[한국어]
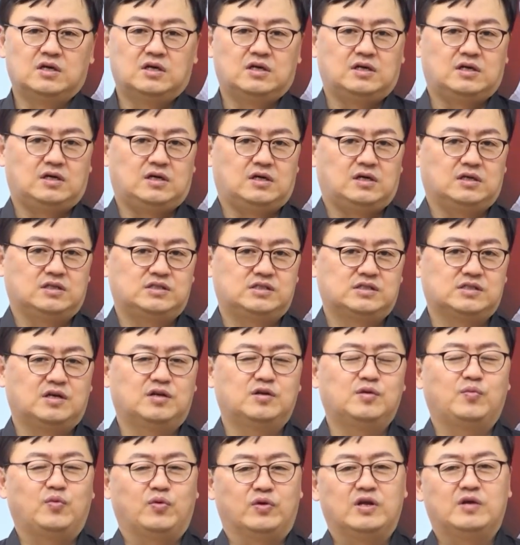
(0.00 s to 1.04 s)
어,
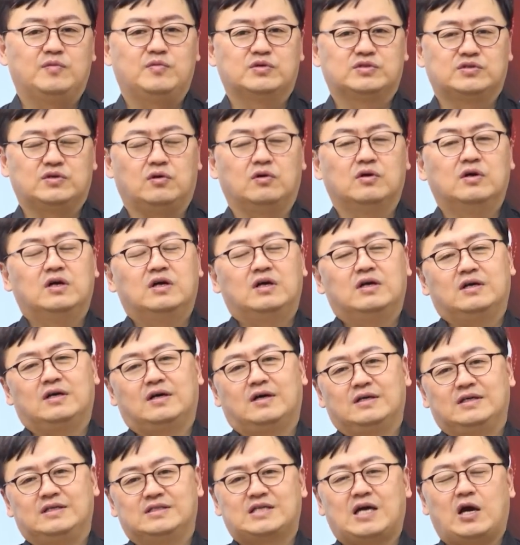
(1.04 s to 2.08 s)
시간을 보내면서 어,
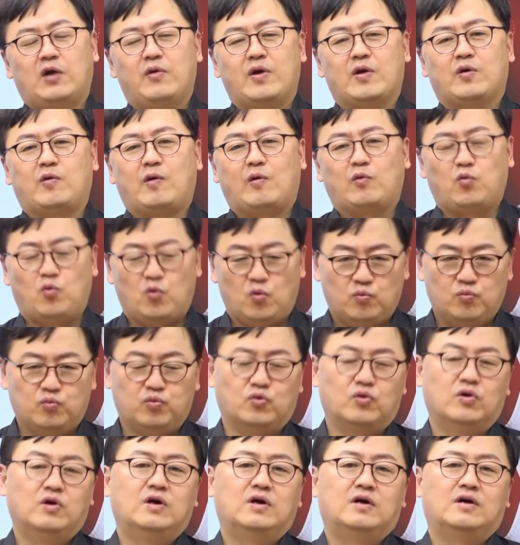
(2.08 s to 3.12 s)
이 사회
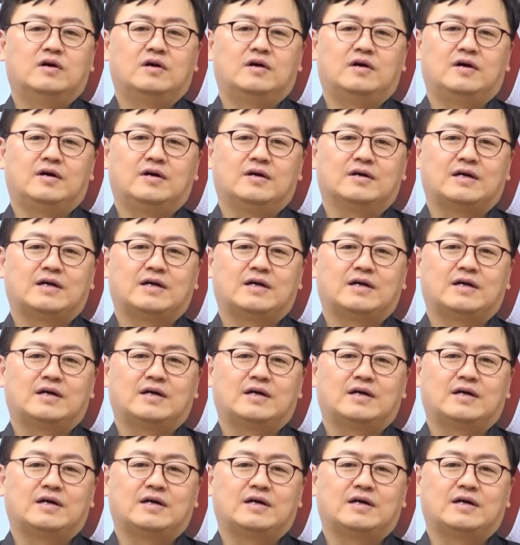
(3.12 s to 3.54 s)
공부 어,